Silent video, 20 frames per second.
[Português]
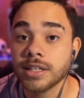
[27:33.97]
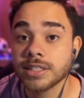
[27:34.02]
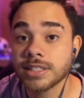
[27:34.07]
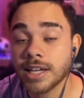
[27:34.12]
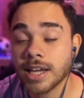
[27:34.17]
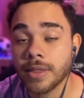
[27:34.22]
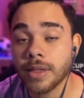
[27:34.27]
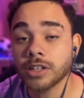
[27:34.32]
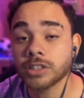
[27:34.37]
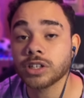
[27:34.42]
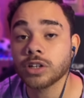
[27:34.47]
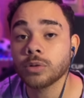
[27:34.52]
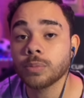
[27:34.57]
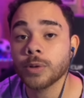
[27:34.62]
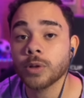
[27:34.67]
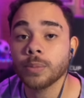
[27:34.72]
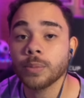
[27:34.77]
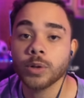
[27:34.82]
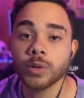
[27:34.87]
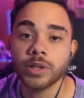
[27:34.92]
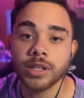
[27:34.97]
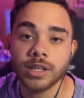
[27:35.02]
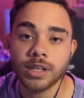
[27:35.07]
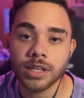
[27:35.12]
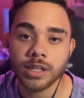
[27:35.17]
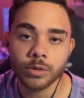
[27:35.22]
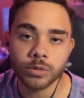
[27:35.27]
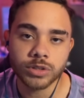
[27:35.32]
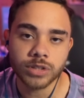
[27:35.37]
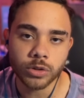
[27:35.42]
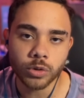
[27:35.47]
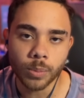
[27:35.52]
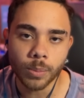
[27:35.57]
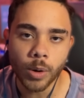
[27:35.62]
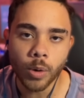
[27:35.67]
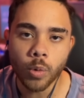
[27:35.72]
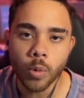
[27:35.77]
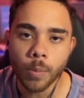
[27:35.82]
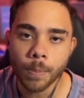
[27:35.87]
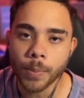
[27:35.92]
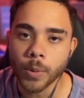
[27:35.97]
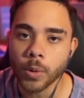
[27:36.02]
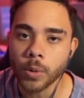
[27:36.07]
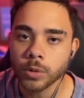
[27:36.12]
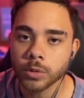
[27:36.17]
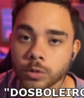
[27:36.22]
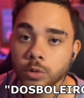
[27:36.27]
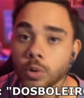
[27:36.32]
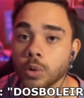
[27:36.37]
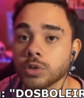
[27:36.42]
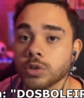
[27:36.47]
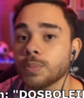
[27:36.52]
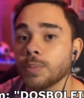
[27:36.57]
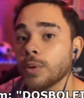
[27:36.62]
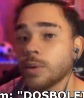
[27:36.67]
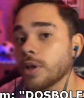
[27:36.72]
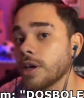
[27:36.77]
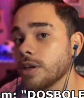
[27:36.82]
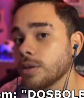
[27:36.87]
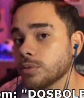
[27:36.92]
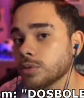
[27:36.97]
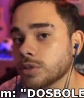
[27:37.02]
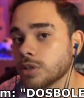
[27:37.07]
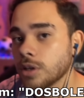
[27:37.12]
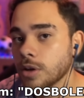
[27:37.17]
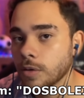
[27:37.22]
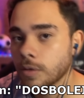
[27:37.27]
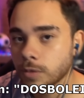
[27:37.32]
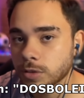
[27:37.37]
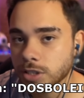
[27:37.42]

que se cadastrando pelo meu link e usando o meu cupom dos boleiros,